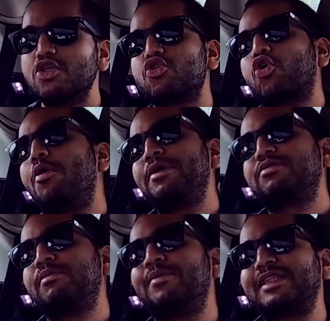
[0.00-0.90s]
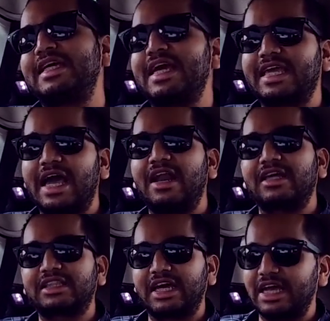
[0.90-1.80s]
तो कॉमेंट्स में बताइए क्या
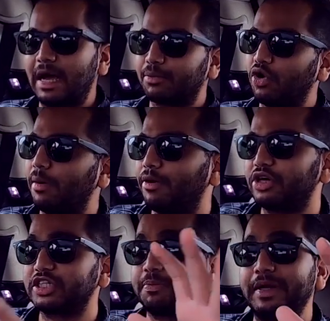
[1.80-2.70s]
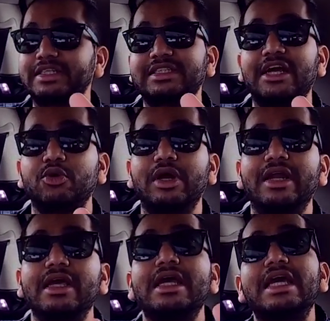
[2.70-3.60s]
लगता है आपको अबाउट द स्पेस दैट यू गेट